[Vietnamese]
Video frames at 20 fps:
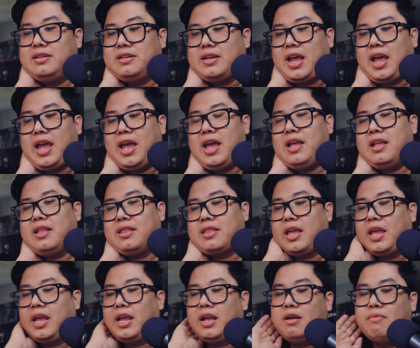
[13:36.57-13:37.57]
rẻ,
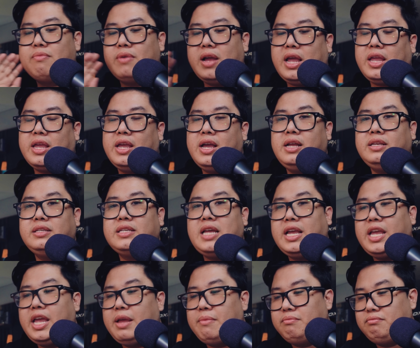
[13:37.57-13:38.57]
tiện, không khác gì hết,
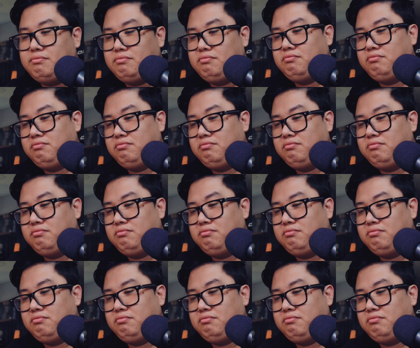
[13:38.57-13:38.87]
trải nghiệm